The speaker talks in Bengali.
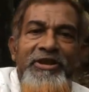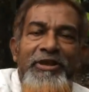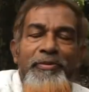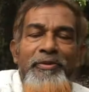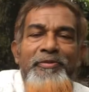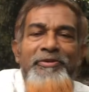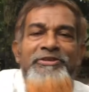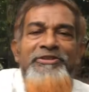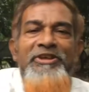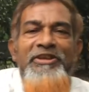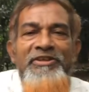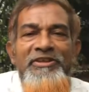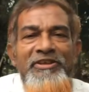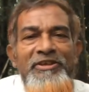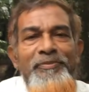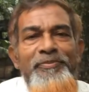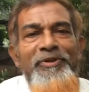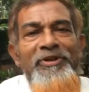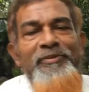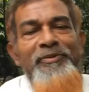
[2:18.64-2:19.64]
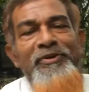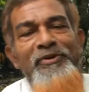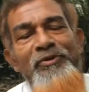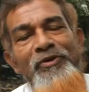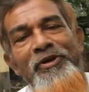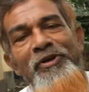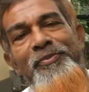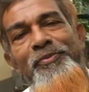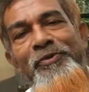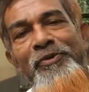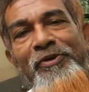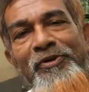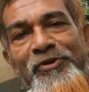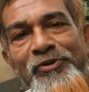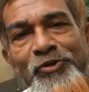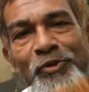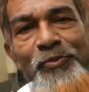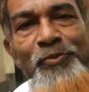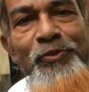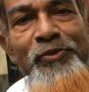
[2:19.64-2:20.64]
এভাবে চার থেকে পাঁচবার করার পর
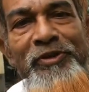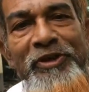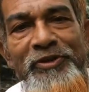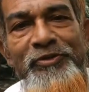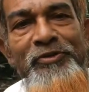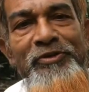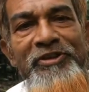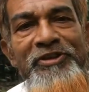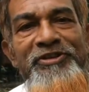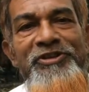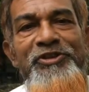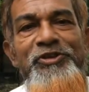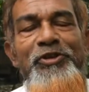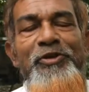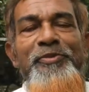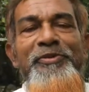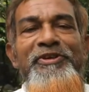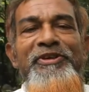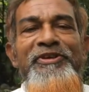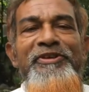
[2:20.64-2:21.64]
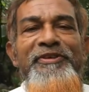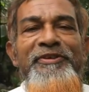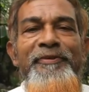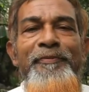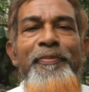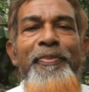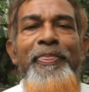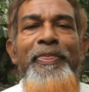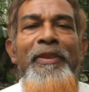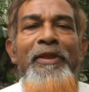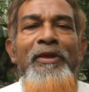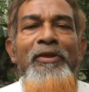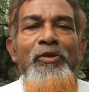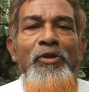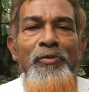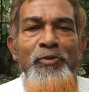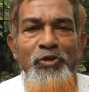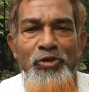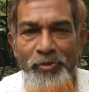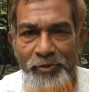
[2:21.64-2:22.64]
সম্পূর্ণ আসনটা শেষ হবে
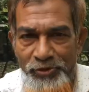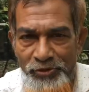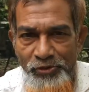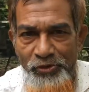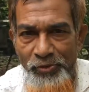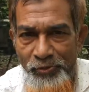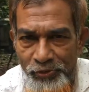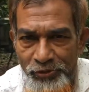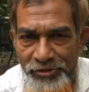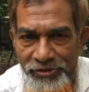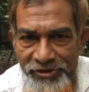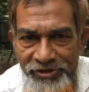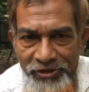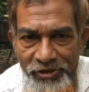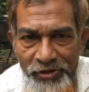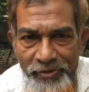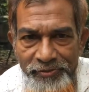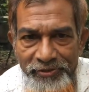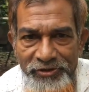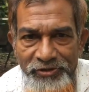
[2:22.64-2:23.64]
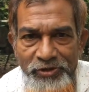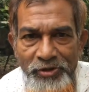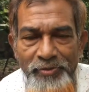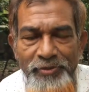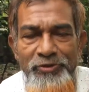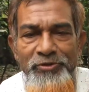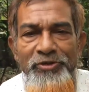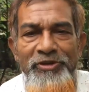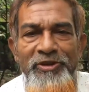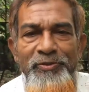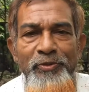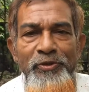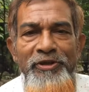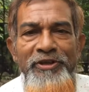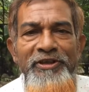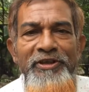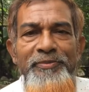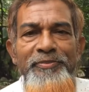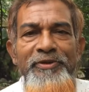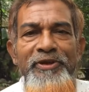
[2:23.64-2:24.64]
তবে সবাসন অবশ্যই দিতে হবে সবাসনের
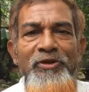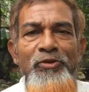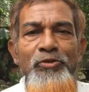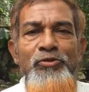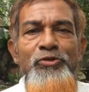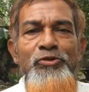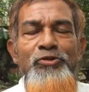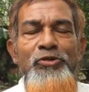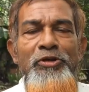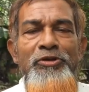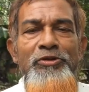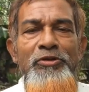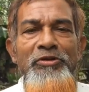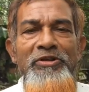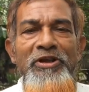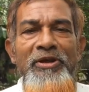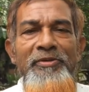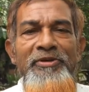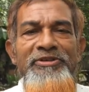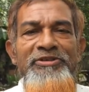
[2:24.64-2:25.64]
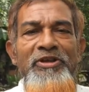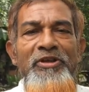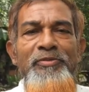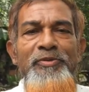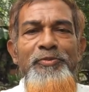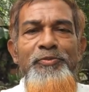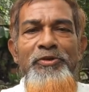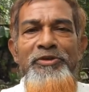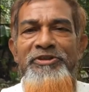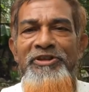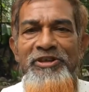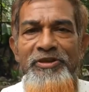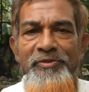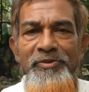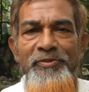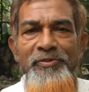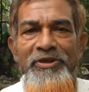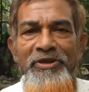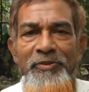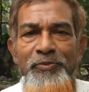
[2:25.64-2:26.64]
ফলে আপনার রক্ত চলাচলটা আবার স্বাভাবিক পর্যায়ে
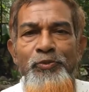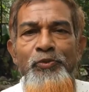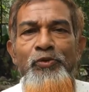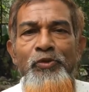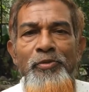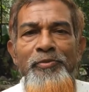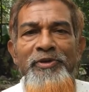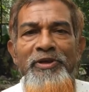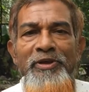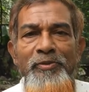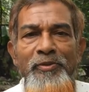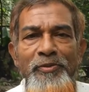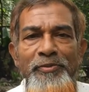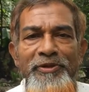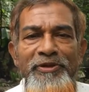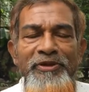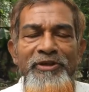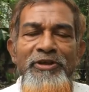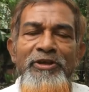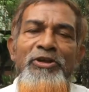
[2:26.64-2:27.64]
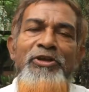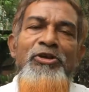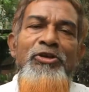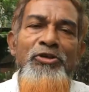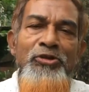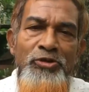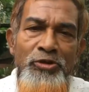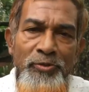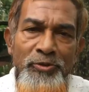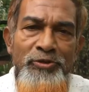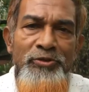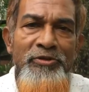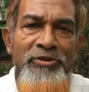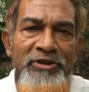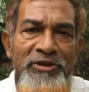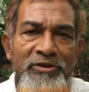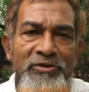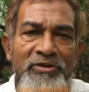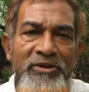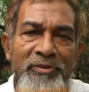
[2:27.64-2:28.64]
আসবে একটা পূর্ণ ব্যায়াম হবে
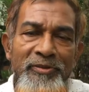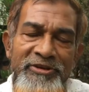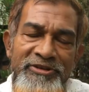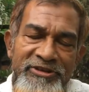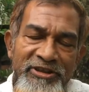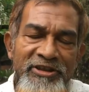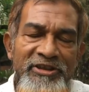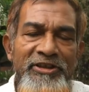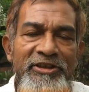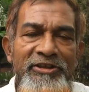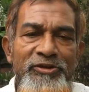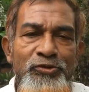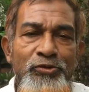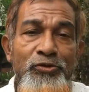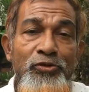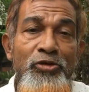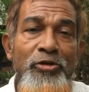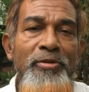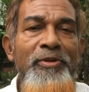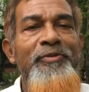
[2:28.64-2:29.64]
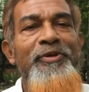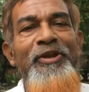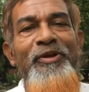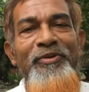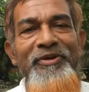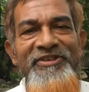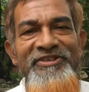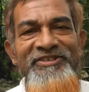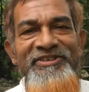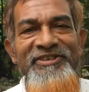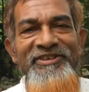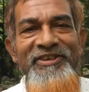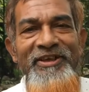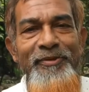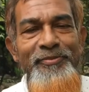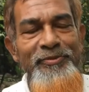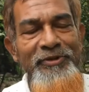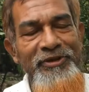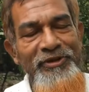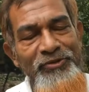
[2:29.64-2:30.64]
সবাসনটা কিন্তু আমার চ্যানেলে সুন্দরভাবে দেওয়া আছে
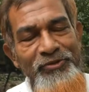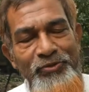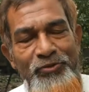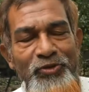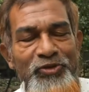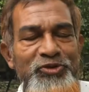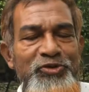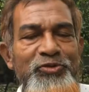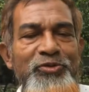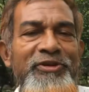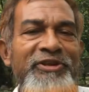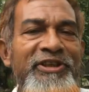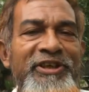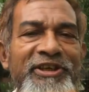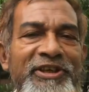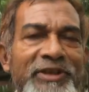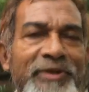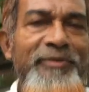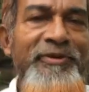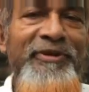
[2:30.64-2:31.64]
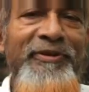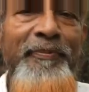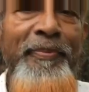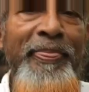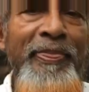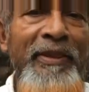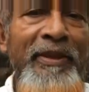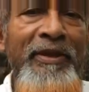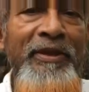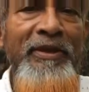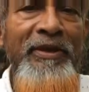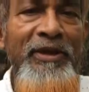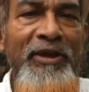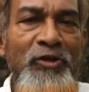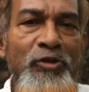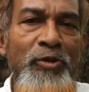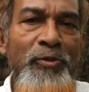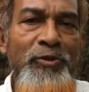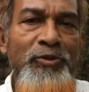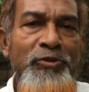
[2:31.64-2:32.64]
আপনারা একটু কষ্ট করে দেখে নেবেন
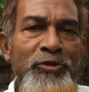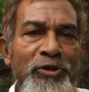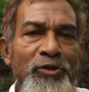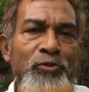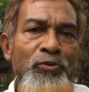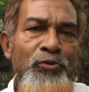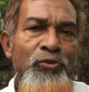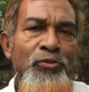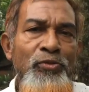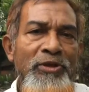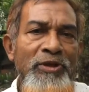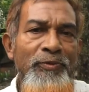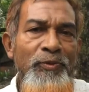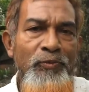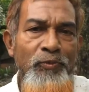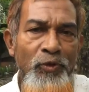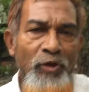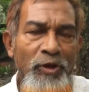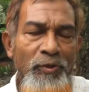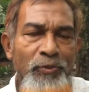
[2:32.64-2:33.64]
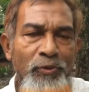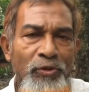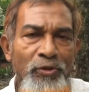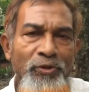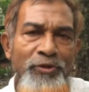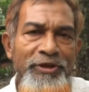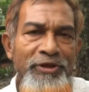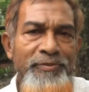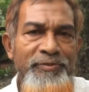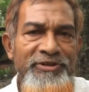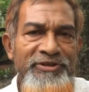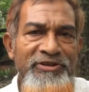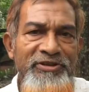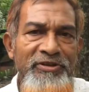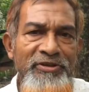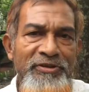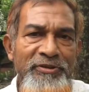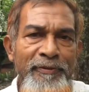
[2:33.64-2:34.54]
এর সবাসনের গুণ এবং ফলাফল অনেক বেশি